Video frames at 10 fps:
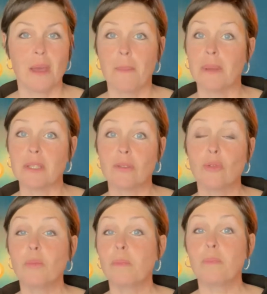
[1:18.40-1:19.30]
Parce
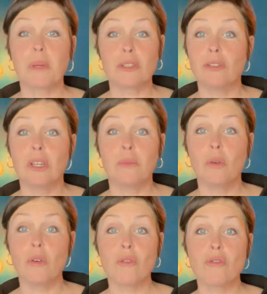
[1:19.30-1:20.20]
que
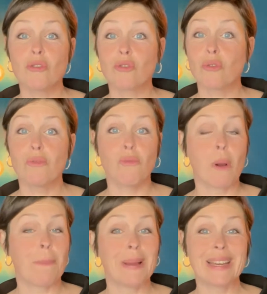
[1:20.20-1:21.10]
personnellement, je
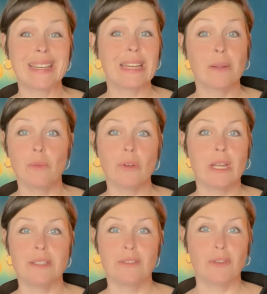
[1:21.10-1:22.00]
vois pas réellement
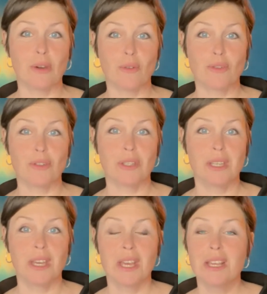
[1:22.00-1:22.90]
la différence.
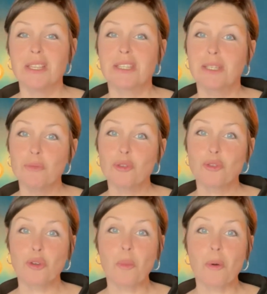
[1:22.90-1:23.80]
Ce qui me
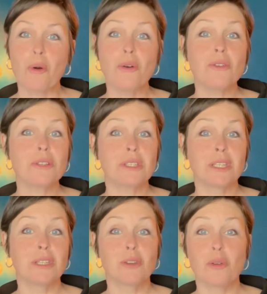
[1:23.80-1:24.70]
surprend,
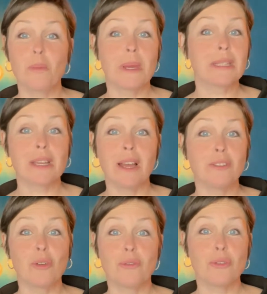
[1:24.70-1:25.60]
c'est que mettre
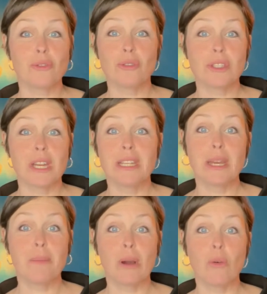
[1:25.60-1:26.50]
un enfant dans un lit
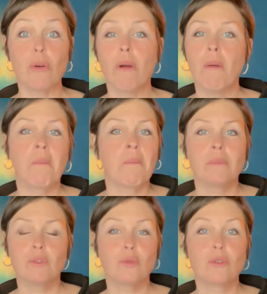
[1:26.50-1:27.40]
à barreaux,
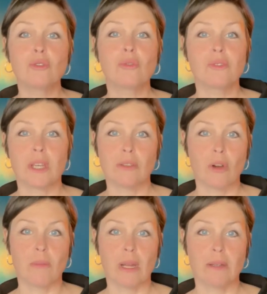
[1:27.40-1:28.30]
tout le monde trouve ça
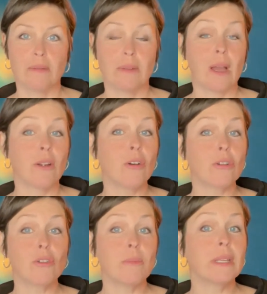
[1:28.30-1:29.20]
normal.
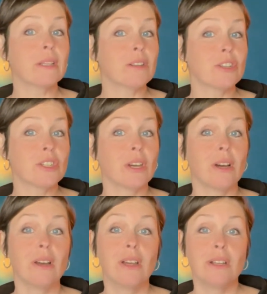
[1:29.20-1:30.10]
Alors que mettre un
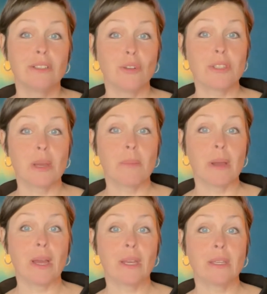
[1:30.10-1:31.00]
chien dans un
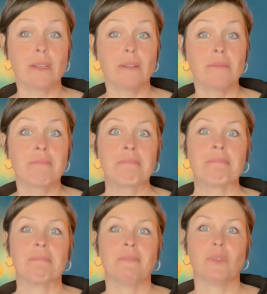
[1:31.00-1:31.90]
parc,
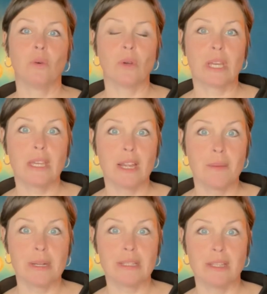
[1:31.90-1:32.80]
on crie à
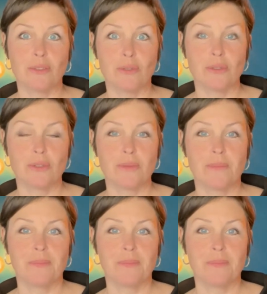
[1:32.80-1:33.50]
la maltraitance.